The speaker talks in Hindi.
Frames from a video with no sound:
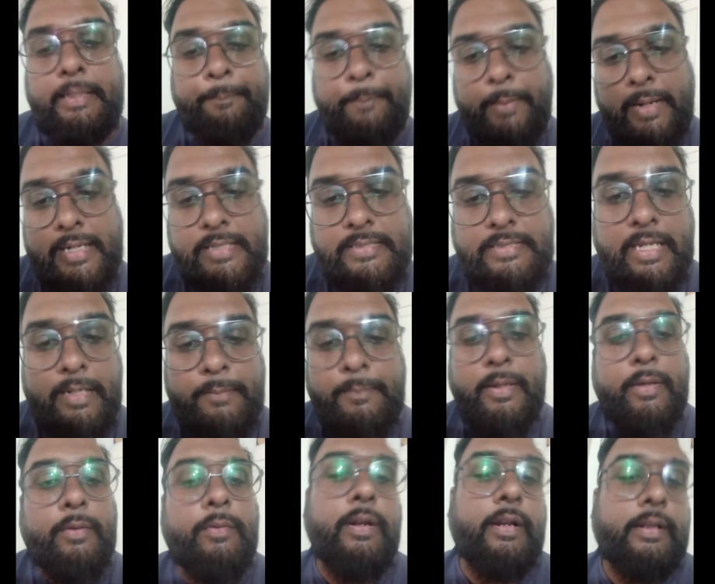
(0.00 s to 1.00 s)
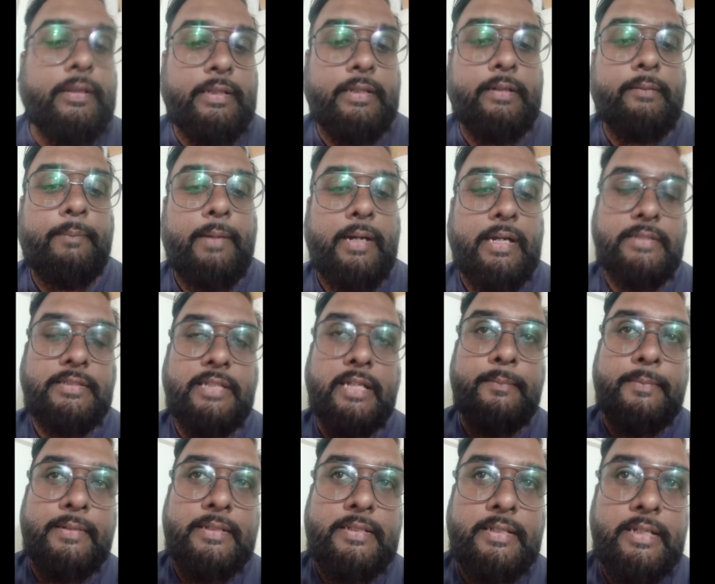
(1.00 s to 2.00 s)
ये पाकिस्तान में क्यों गिरते हैं
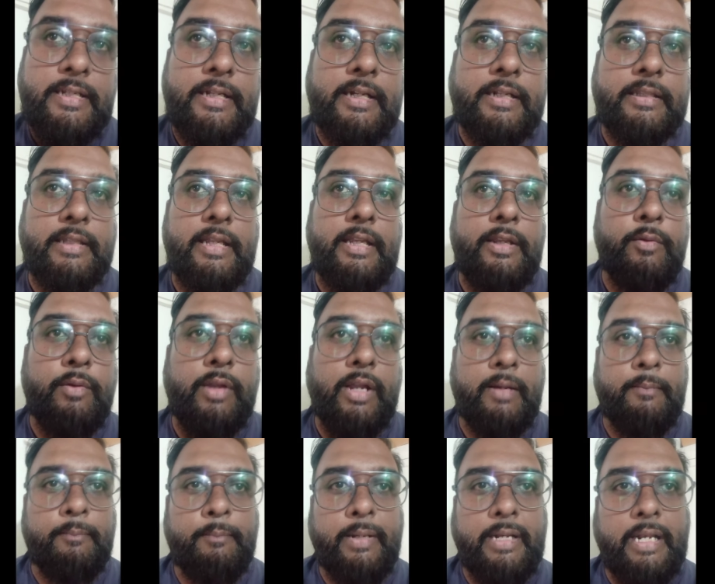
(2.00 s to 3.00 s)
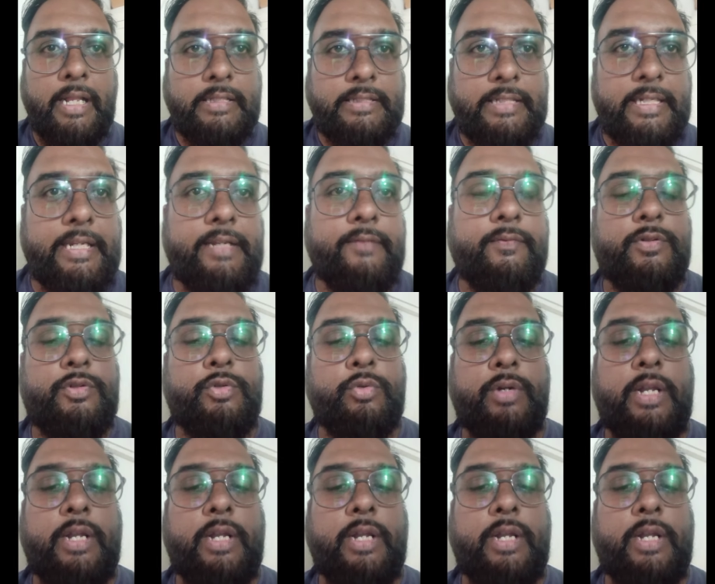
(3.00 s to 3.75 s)
पाकिस्तान में इसलिए गिरते हैं क्योंकि हम बनाते ही वो